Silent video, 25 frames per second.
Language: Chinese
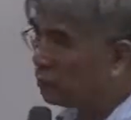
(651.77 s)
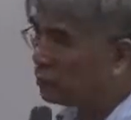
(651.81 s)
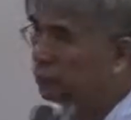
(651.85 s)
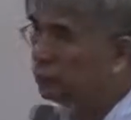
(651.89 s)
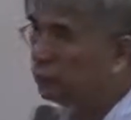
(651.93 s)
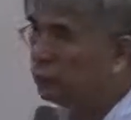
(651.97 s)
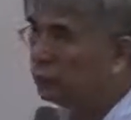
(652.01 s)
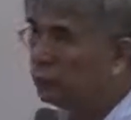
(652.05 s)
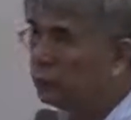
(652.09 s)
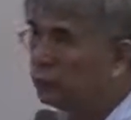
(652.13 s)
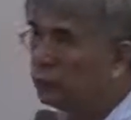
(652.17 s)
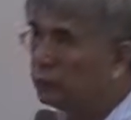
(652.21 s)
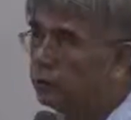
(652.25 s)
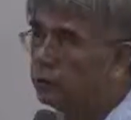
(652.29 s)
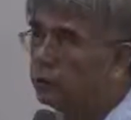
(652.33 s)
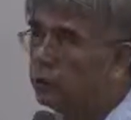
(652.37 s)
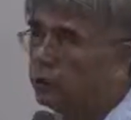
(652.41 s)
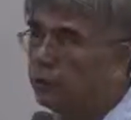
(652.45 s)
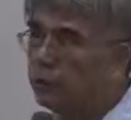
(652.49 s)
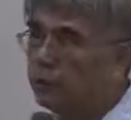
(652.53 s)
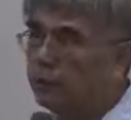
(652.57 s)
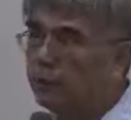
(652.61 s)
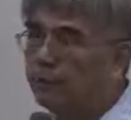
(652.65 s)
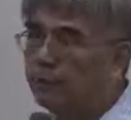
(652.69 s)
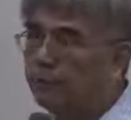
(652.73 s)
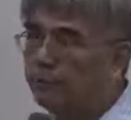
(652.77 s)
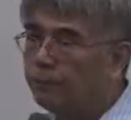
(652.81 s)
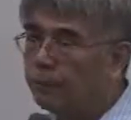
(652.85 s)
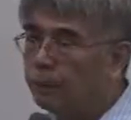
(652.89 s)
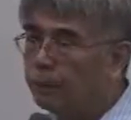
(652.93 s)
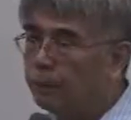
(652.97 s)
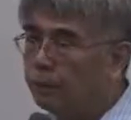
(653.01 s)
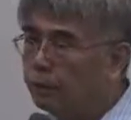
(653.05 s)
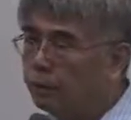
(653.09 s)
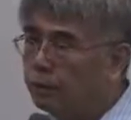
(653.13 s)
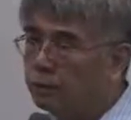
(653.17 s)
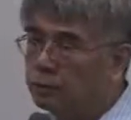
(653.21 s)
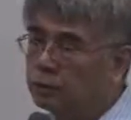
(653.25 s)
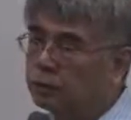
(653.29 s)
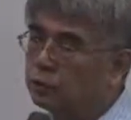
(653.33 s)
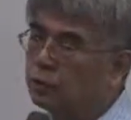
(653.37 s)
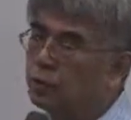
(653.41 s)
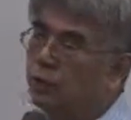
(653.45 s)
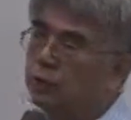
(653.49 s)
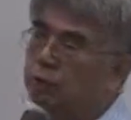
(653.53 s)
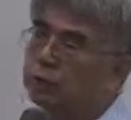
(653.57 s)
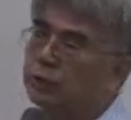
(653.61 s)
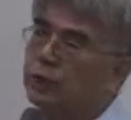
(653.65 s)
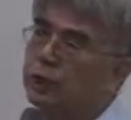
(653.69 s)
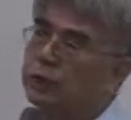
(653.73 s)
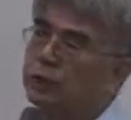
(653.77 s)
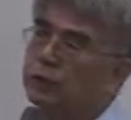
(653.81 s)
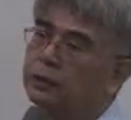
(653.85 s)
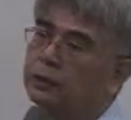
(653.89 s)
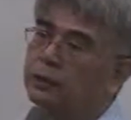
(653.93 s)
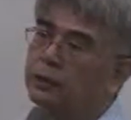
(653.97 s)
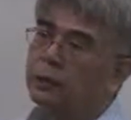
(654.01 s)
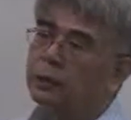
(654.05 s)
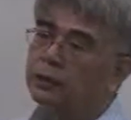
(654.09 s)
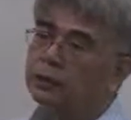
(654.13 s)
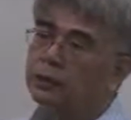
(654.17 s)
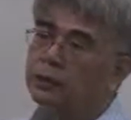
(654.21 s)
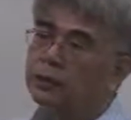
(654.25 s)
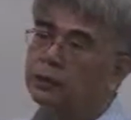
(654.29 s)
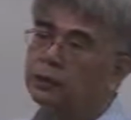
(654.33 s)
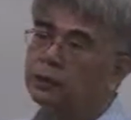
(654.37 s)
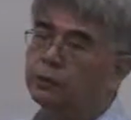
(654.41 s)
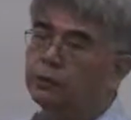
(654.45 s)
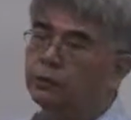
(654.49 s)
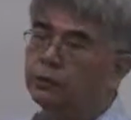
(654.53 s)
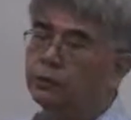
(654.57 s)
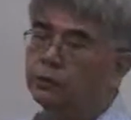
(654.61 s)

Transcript: 系，啊，或者是工厂倒闭